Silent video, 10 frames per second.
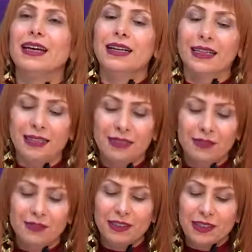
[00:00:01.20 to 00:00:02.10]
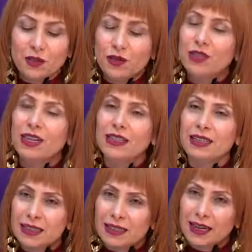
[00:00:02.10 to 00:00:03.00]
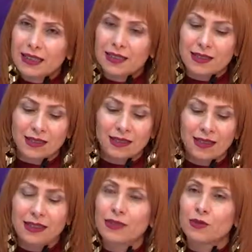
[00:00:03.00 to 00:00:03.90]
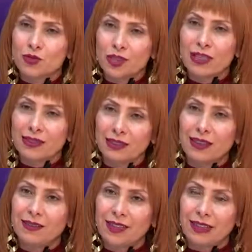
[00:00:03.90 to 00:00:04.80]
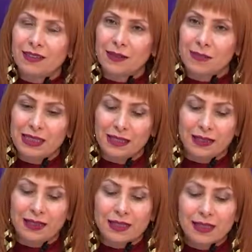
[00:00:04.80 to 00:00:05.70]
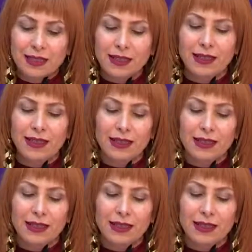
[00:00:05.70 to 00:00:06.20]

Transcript: E, fraksiyonel lazer yine güncel tedavilerden bir tanesi.